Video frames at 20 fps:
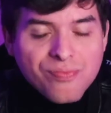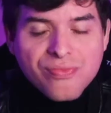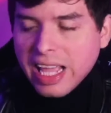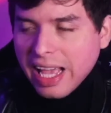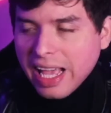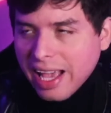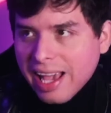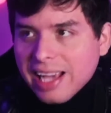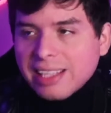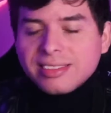
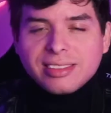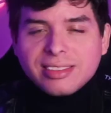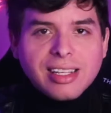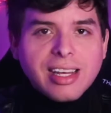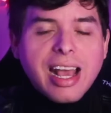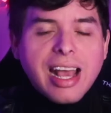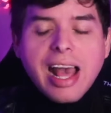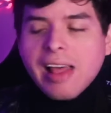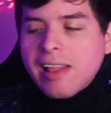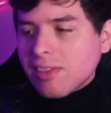de qué
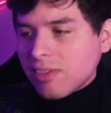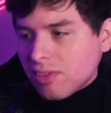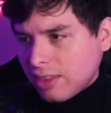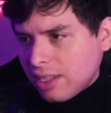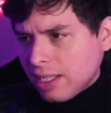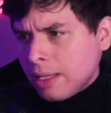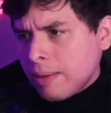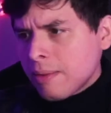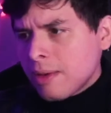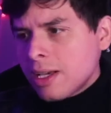hacer
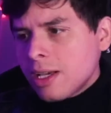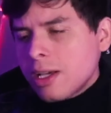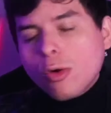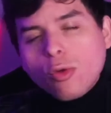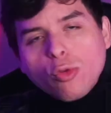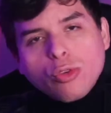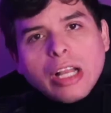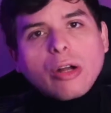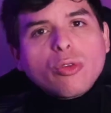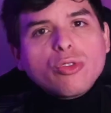ante
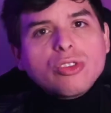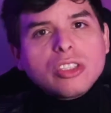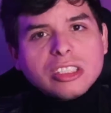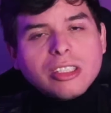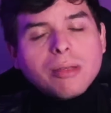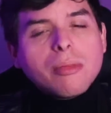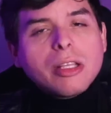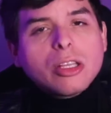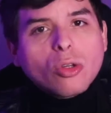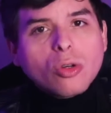un
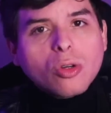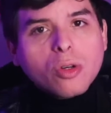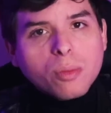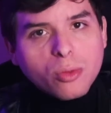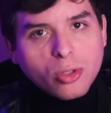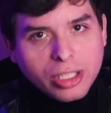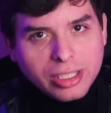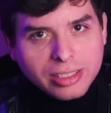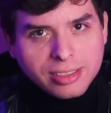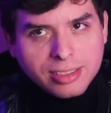acontecimiento
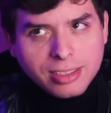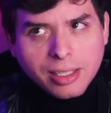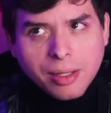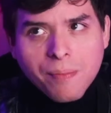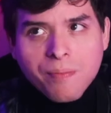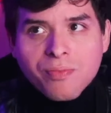como este